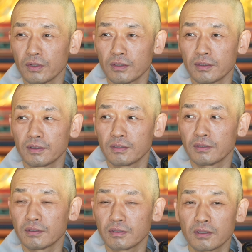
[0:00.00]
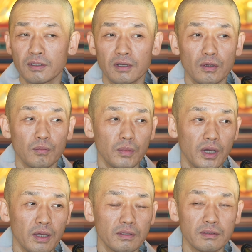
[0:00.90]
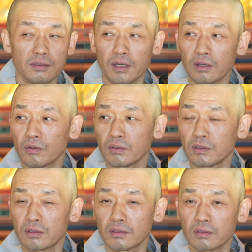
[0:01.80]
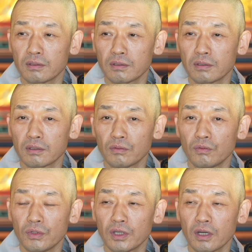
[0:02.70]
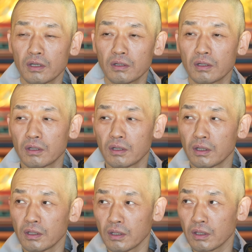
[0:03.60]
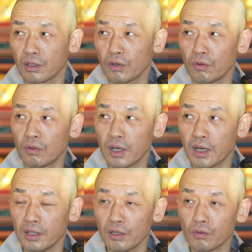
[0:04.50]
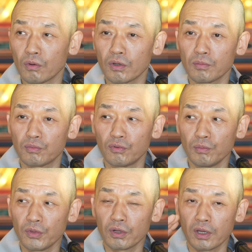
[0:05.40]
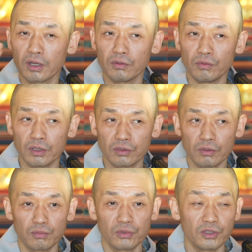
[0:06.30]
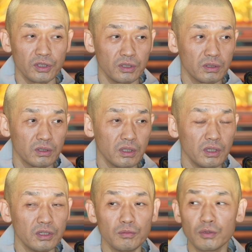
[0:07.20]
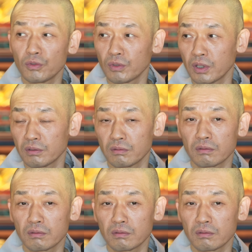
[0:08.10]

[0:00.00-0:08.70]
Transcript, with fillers: 것은 많은 사건을 우리가 겨울 아닌 것과 분별하기 위해서 붙인 이름에 불과합